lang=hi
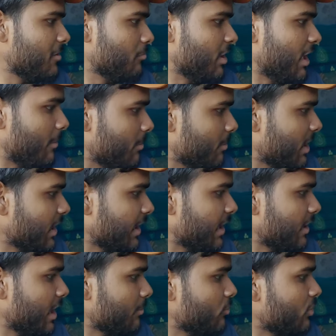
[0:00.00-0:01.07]
भाई अभी मना
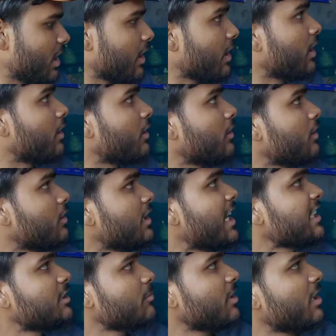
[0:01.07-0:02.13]
किया ना आपको खाना
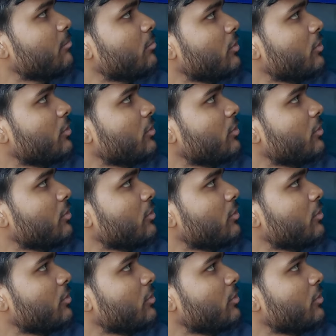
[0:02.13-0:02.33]
रात में आप